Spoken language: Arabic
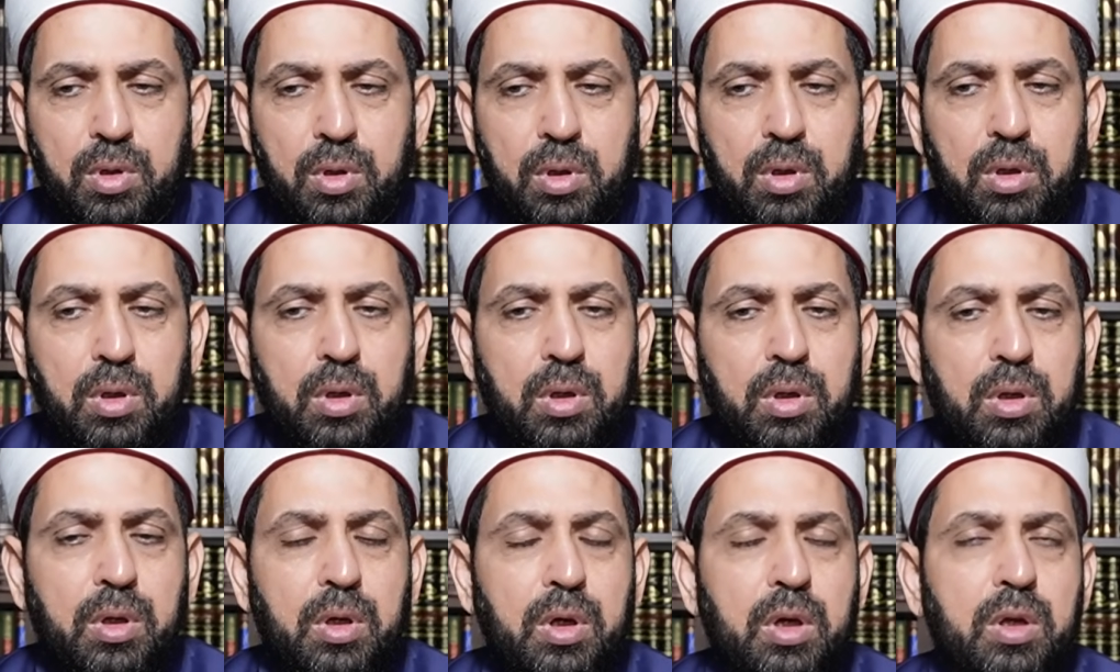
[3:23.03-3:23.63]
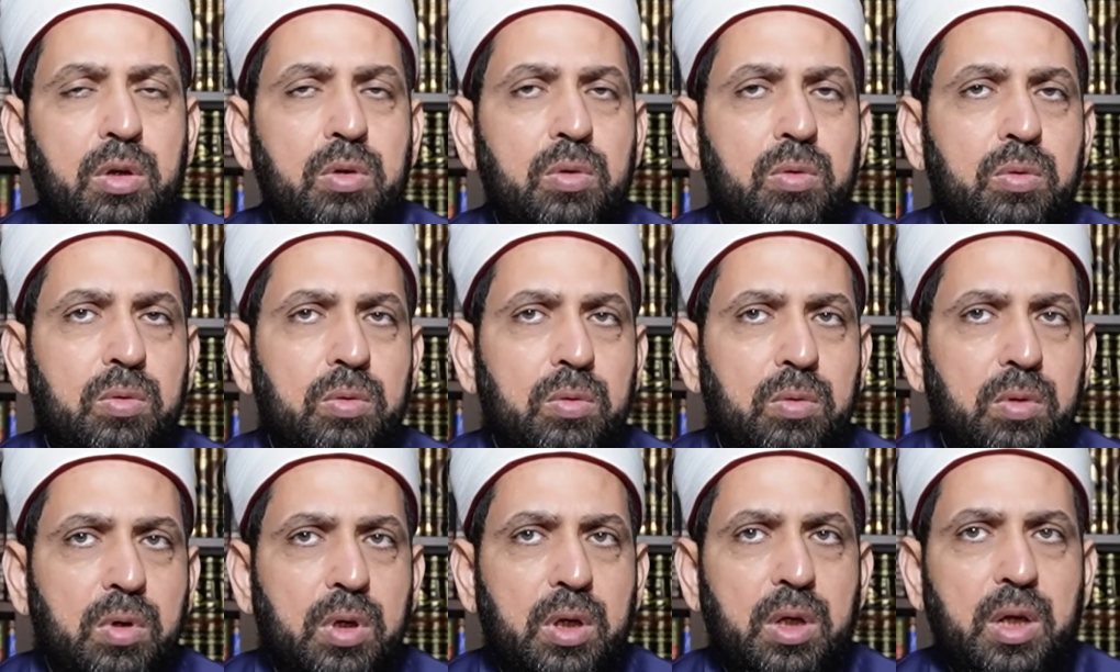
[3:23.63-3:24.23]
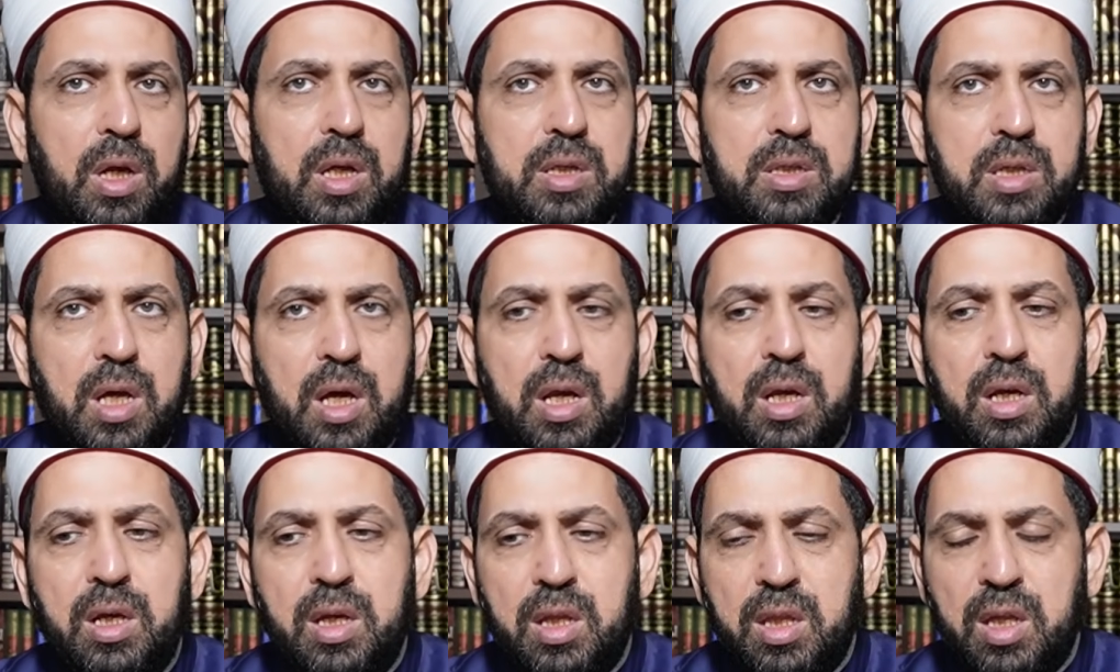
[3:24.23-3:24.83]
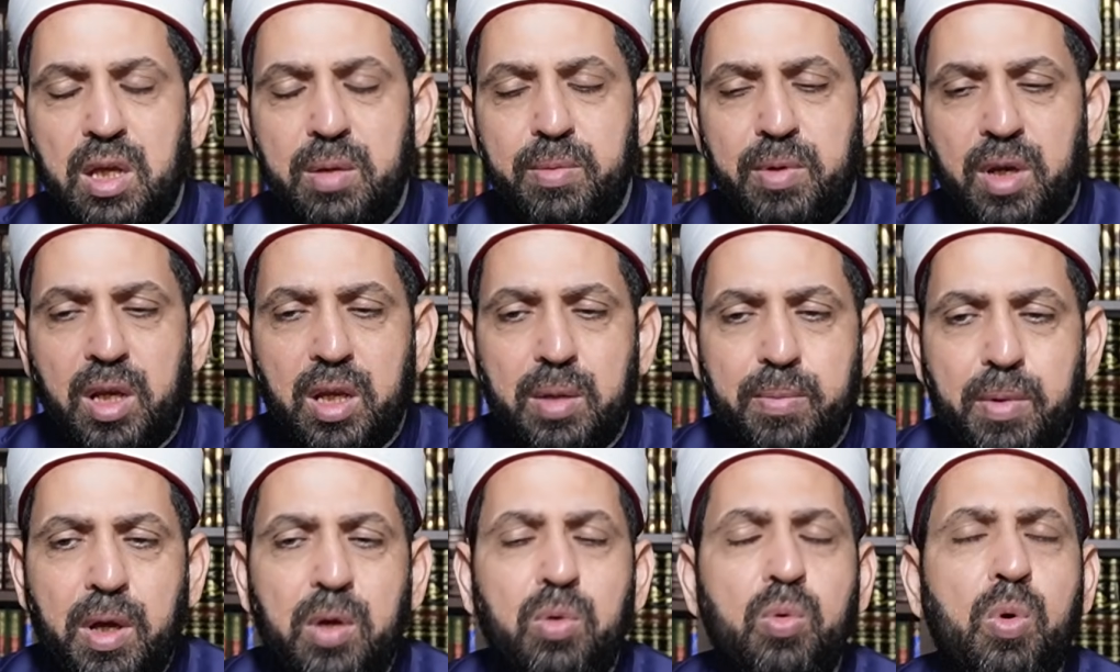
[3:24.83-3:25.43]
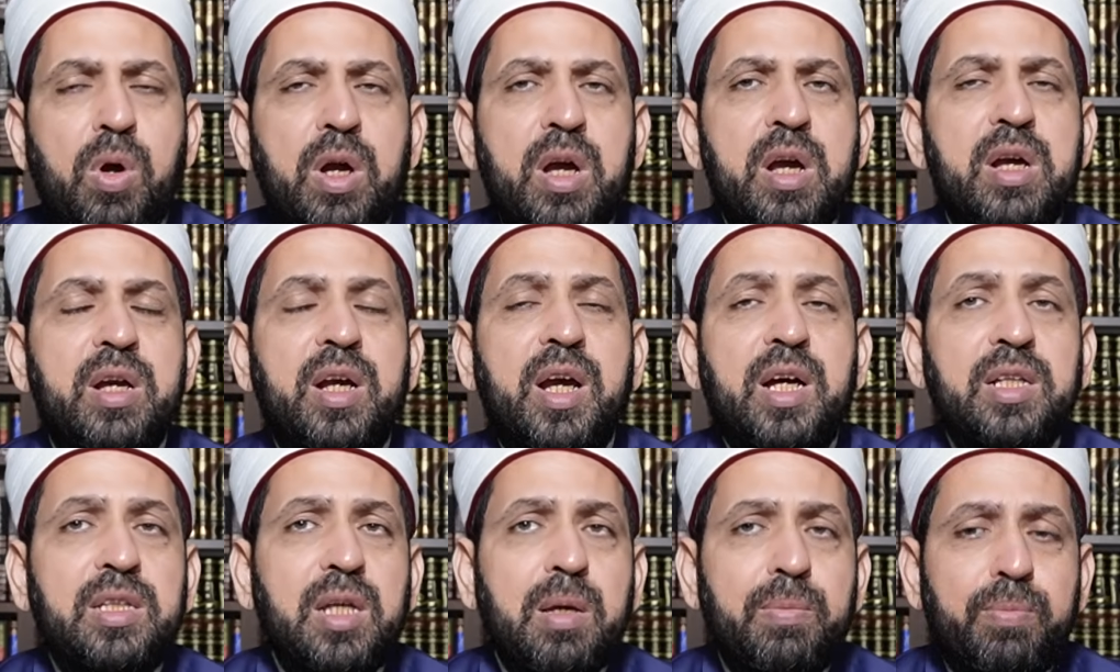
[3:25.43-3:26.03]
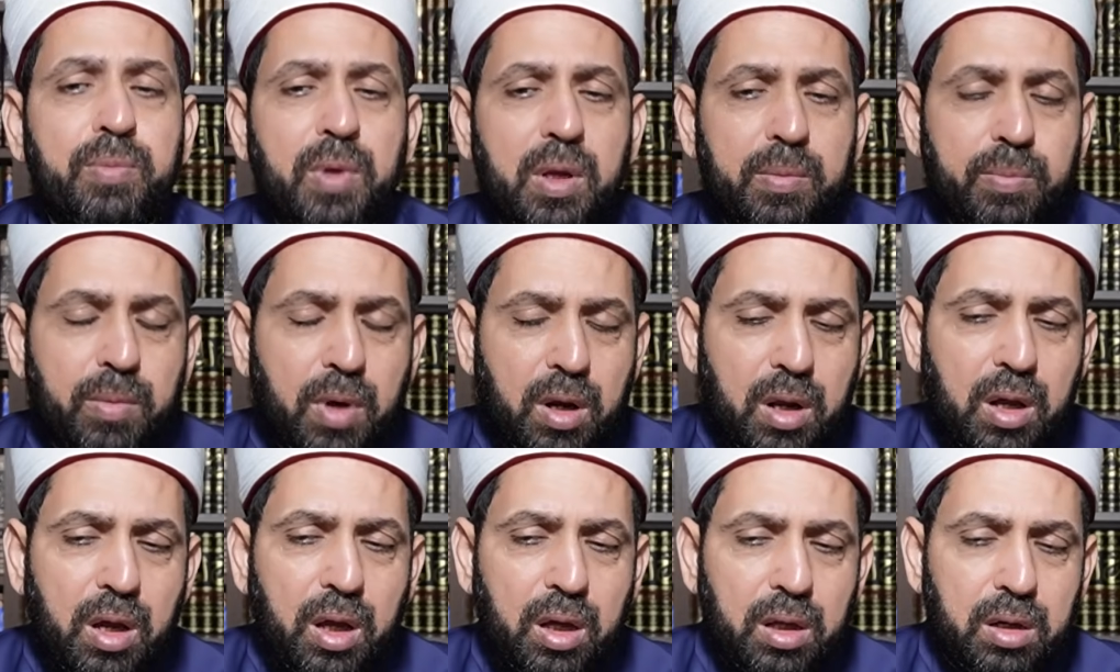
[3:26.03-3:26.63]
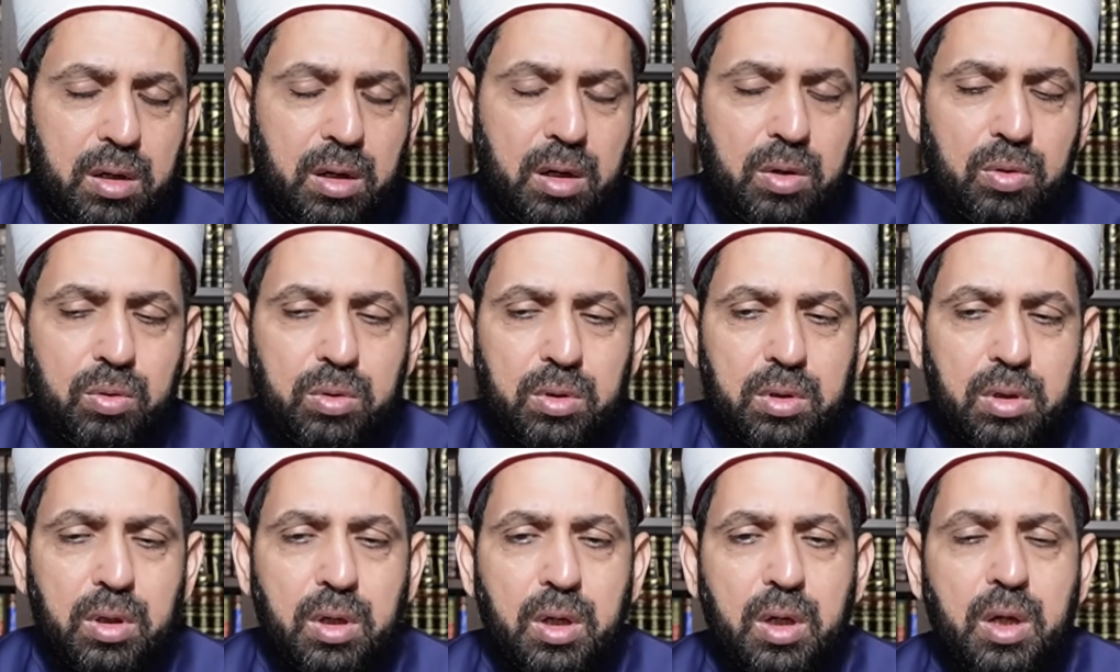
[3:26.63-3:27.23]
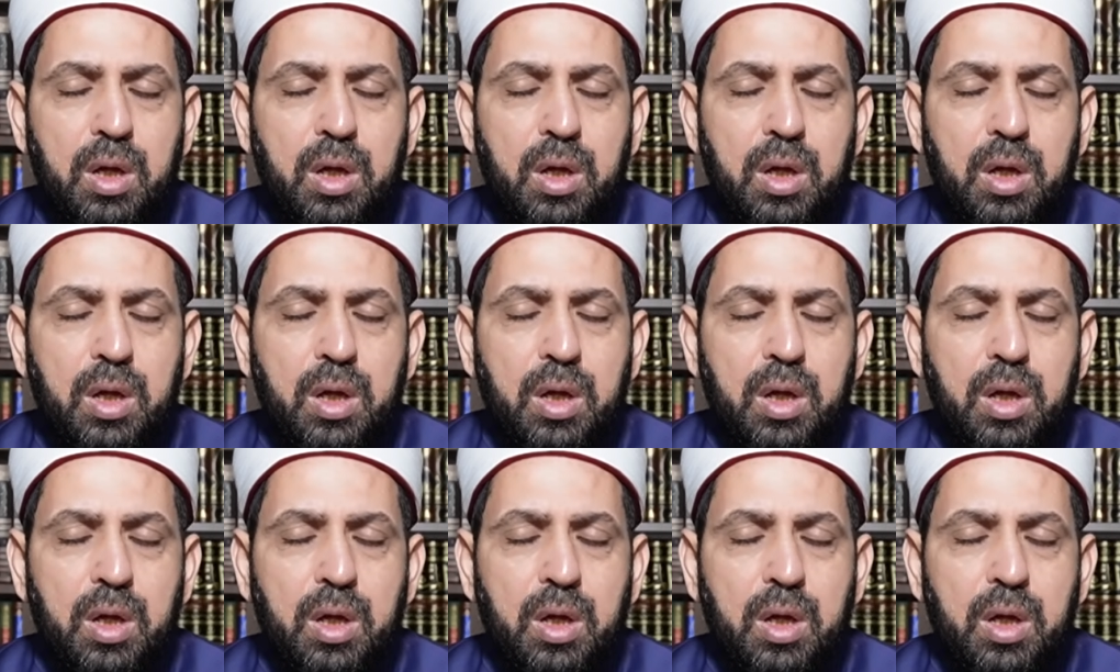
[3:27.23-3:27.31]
آه، انه الازهري اللي ذهب الى اليابان هو كان كتب لما راح الرجل